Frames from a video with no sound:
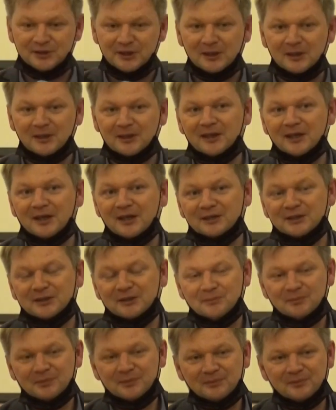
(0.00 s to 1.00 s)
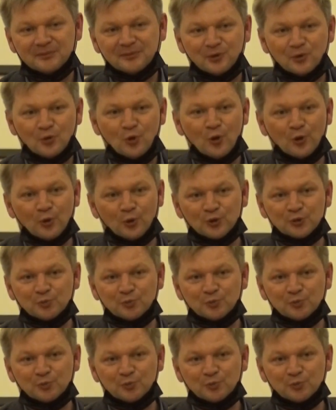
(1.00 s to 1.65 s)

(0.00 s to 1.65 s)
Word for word: На церемонии награждения конкурсантов